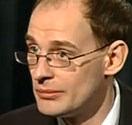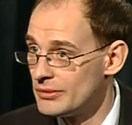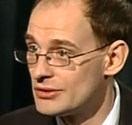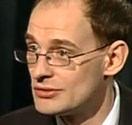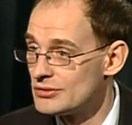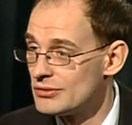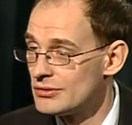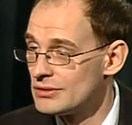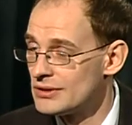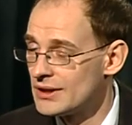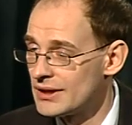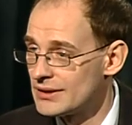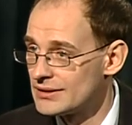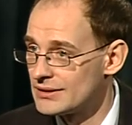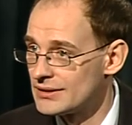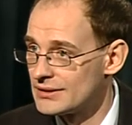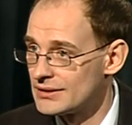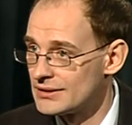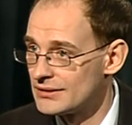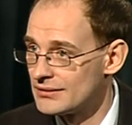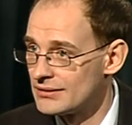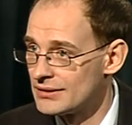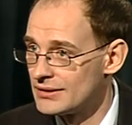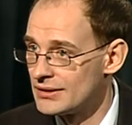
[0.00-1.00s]
результат
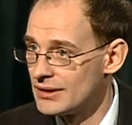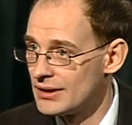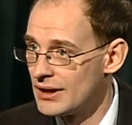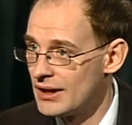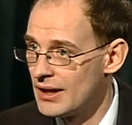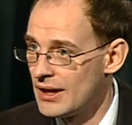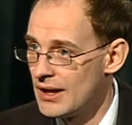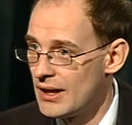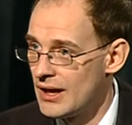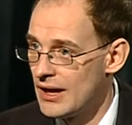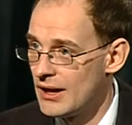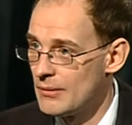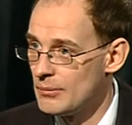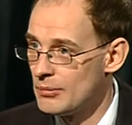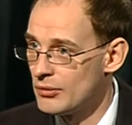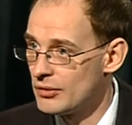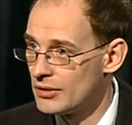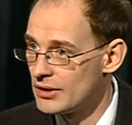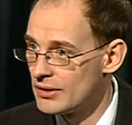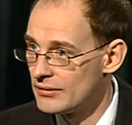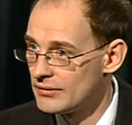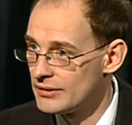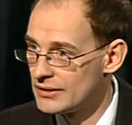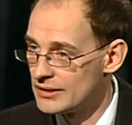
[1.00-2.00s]
этого. А Бог
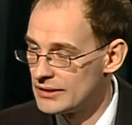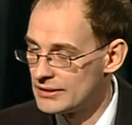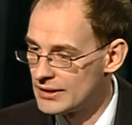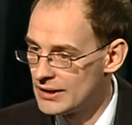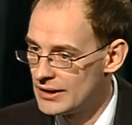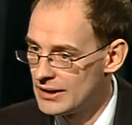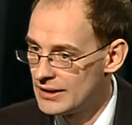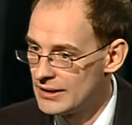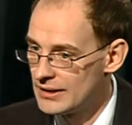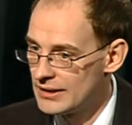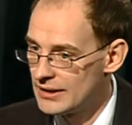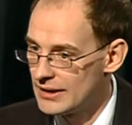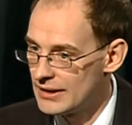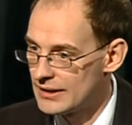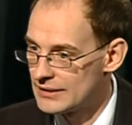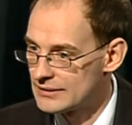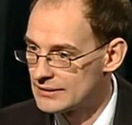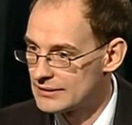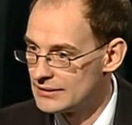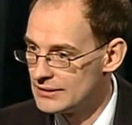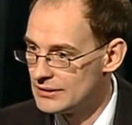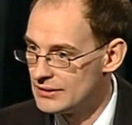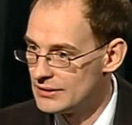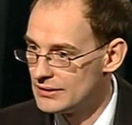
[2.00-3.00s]
говорит, а
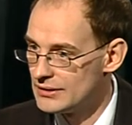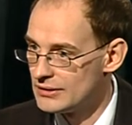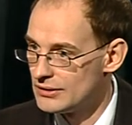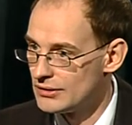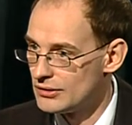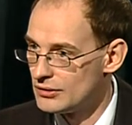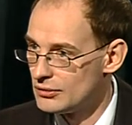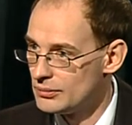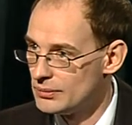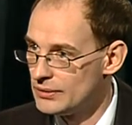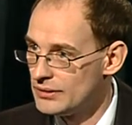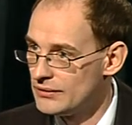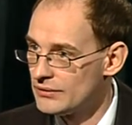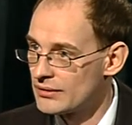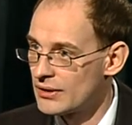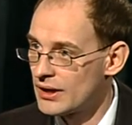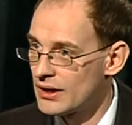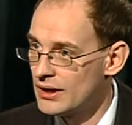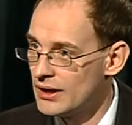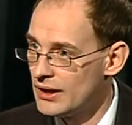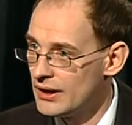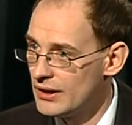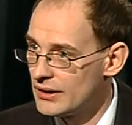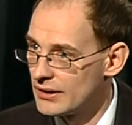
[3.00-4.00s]
ты люби
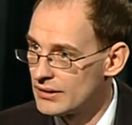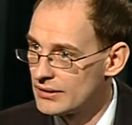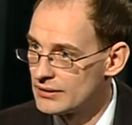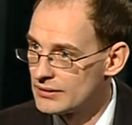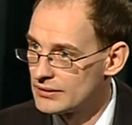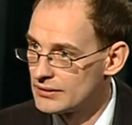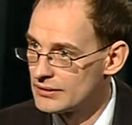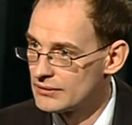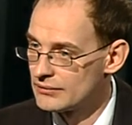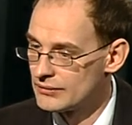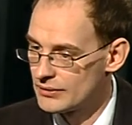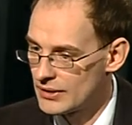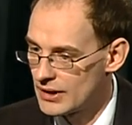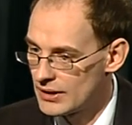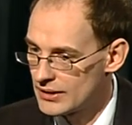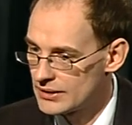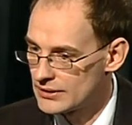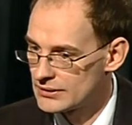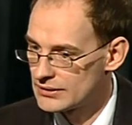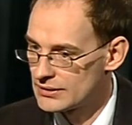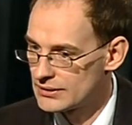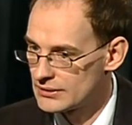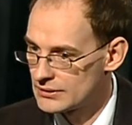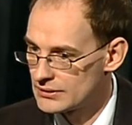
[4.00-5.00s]
врага. Враг –
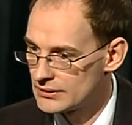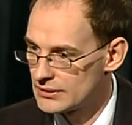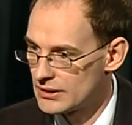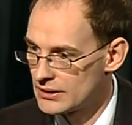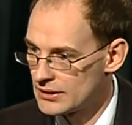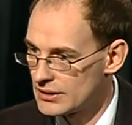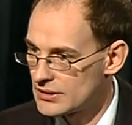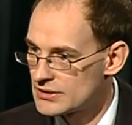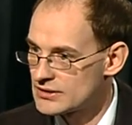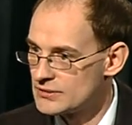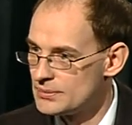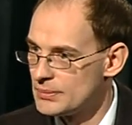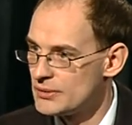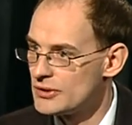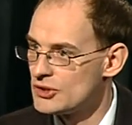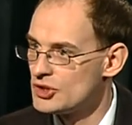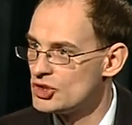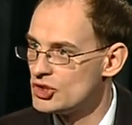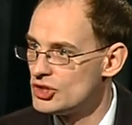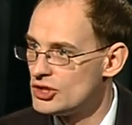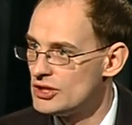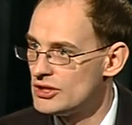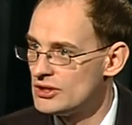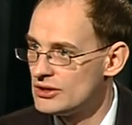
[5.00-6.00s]
это как раз
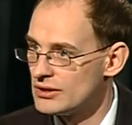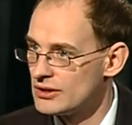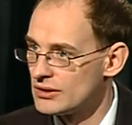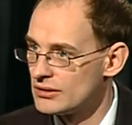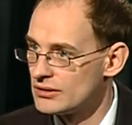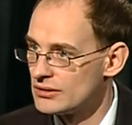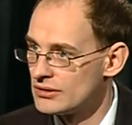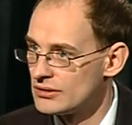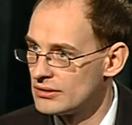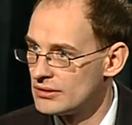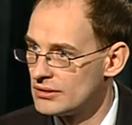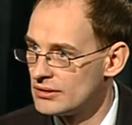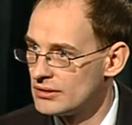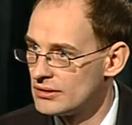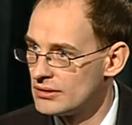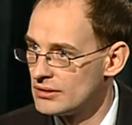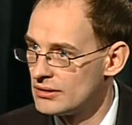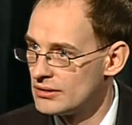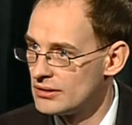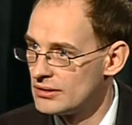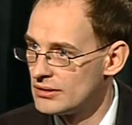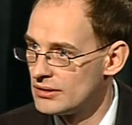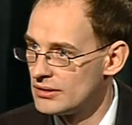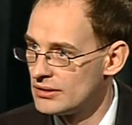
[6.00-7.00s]
причина
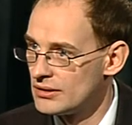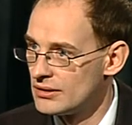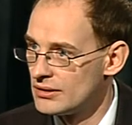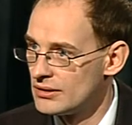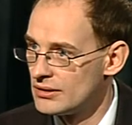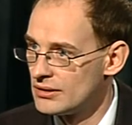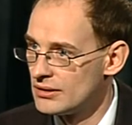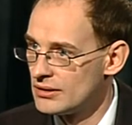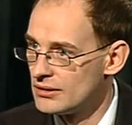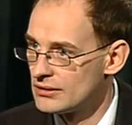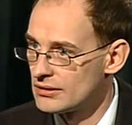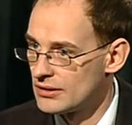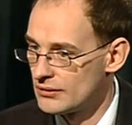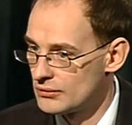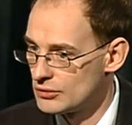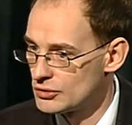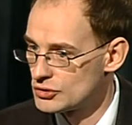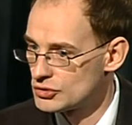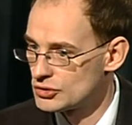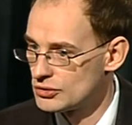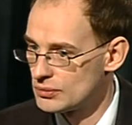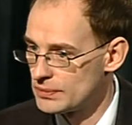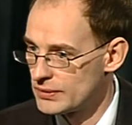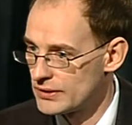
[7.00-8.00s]
того,
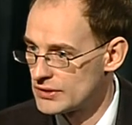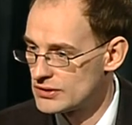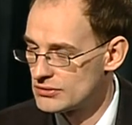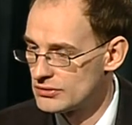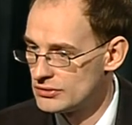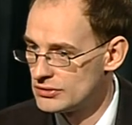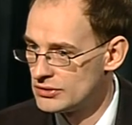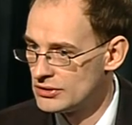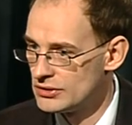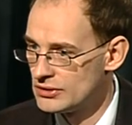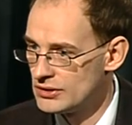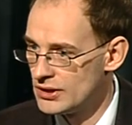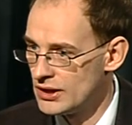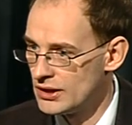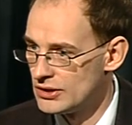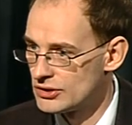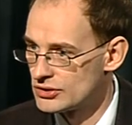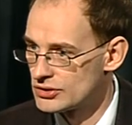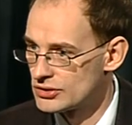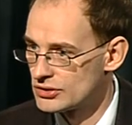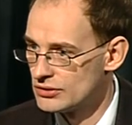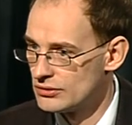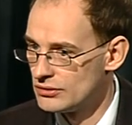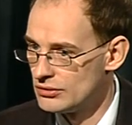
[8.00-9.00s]
что происходит
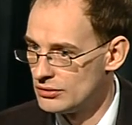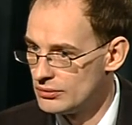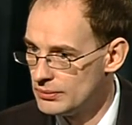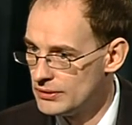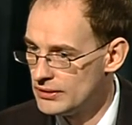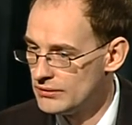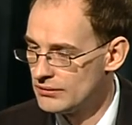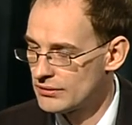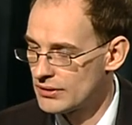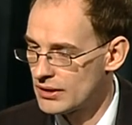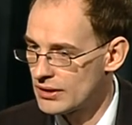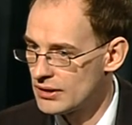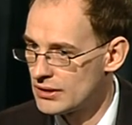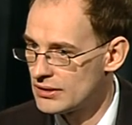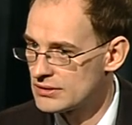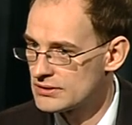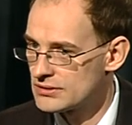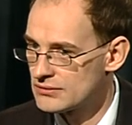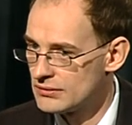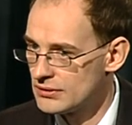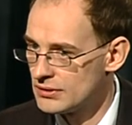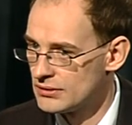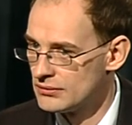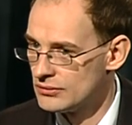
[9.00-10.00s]
дальше. Люби врага
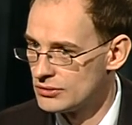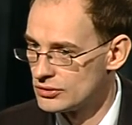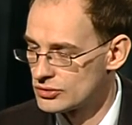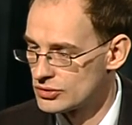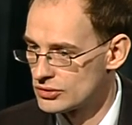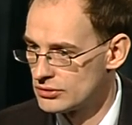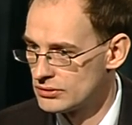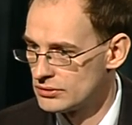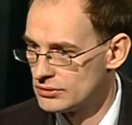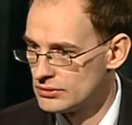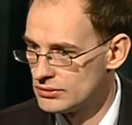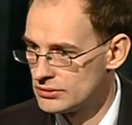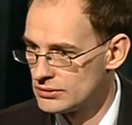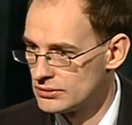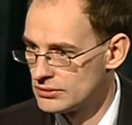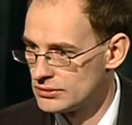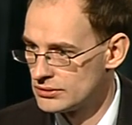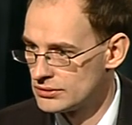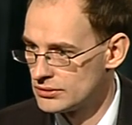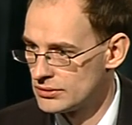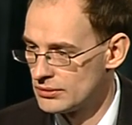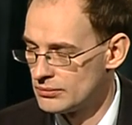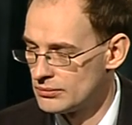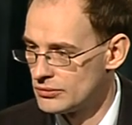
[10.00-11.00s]
своего. Что
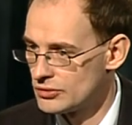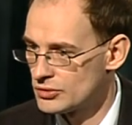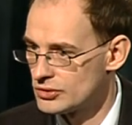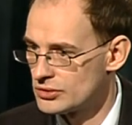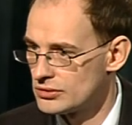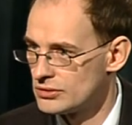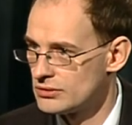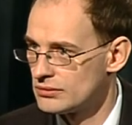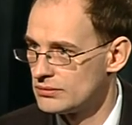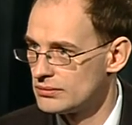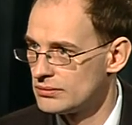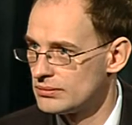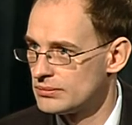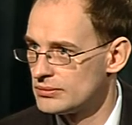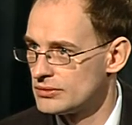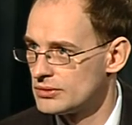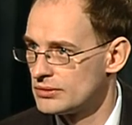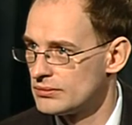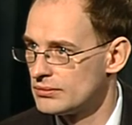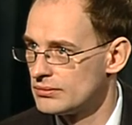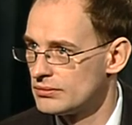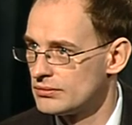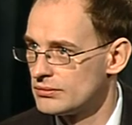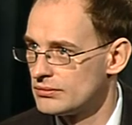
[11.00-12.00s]
это может... Вот
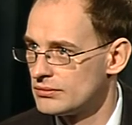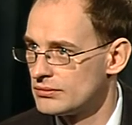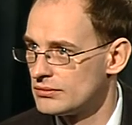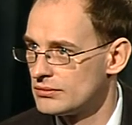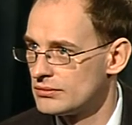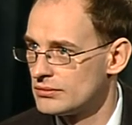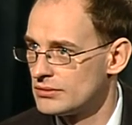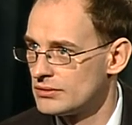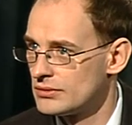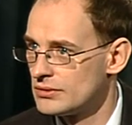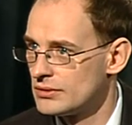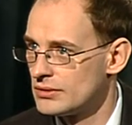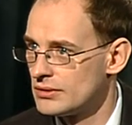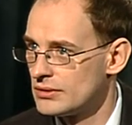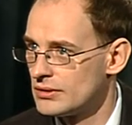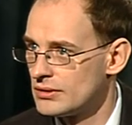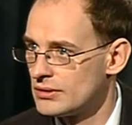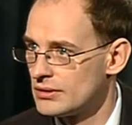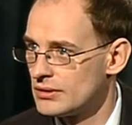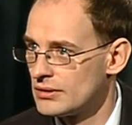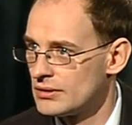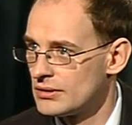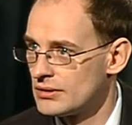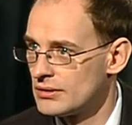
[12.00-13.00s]
это слишком узкое
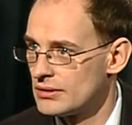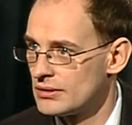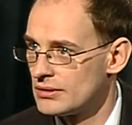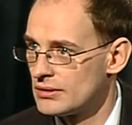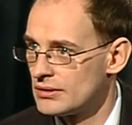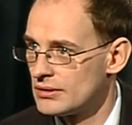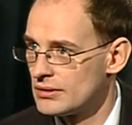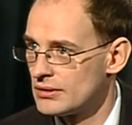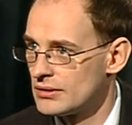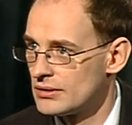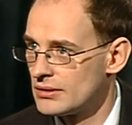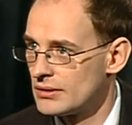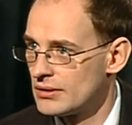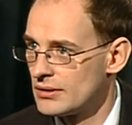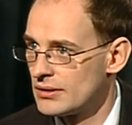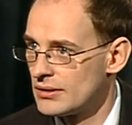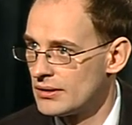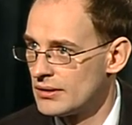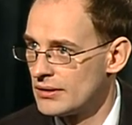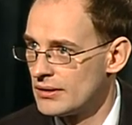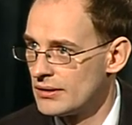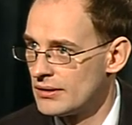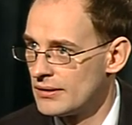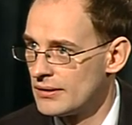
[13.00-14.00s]
понимание –
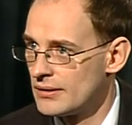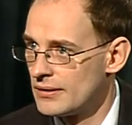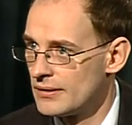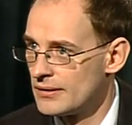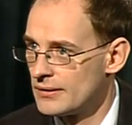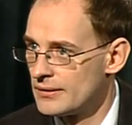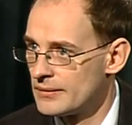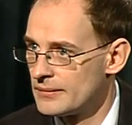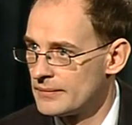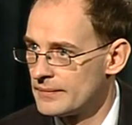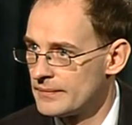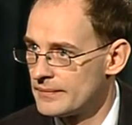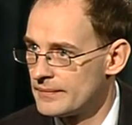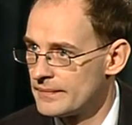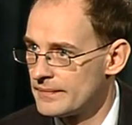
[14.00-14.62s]
того, что